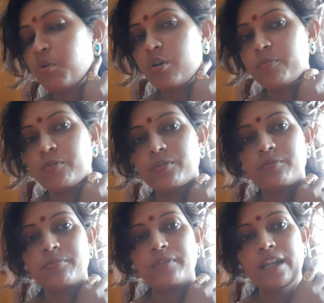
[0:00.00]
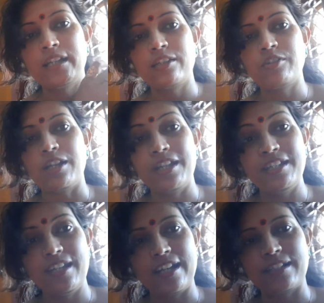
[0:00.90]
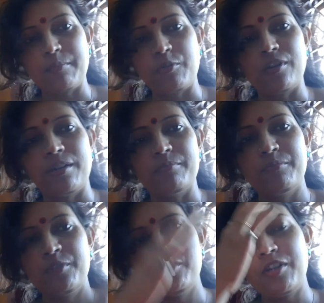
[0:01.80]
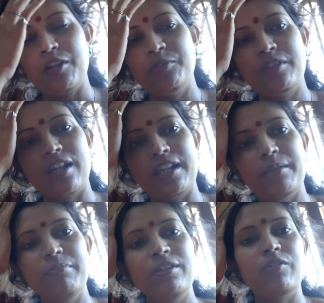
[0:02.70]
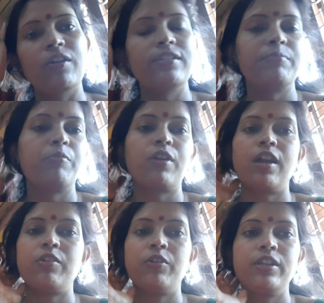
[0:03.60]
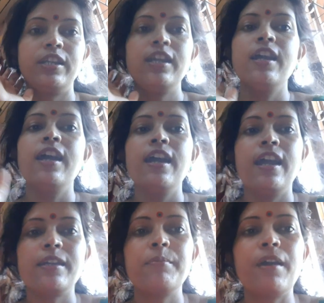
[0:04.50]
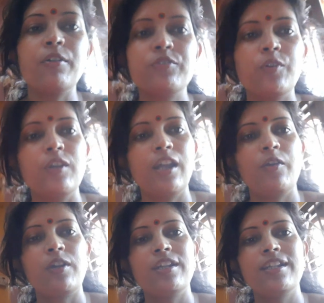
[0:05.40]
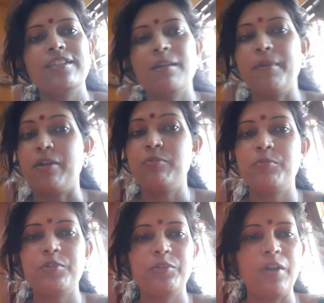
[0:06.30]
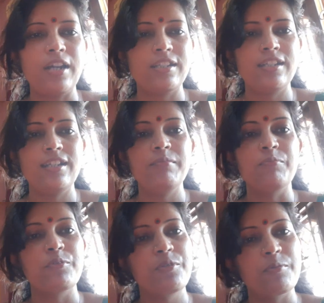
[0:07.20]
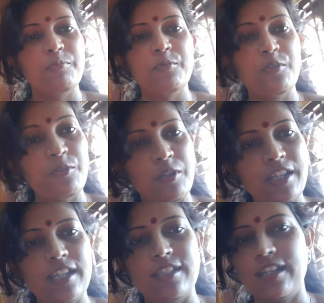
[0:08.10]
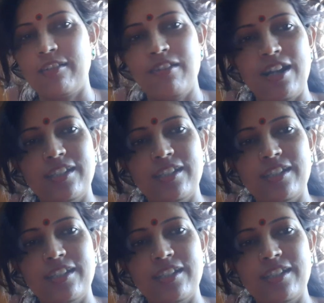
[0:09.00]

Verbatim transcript: পরবো একটা শাড়ি এই একটা পরলাম বুঝেছো আর দুটো শাড়ি এমনি রয়েছে পরা আর হয়নি একটা ব্লাউজও অনলাইন অর্ডার দিয়েছিলাম এখন পর্যন্ত আসেনি পুজো পুজো চলেই গেছে এখনও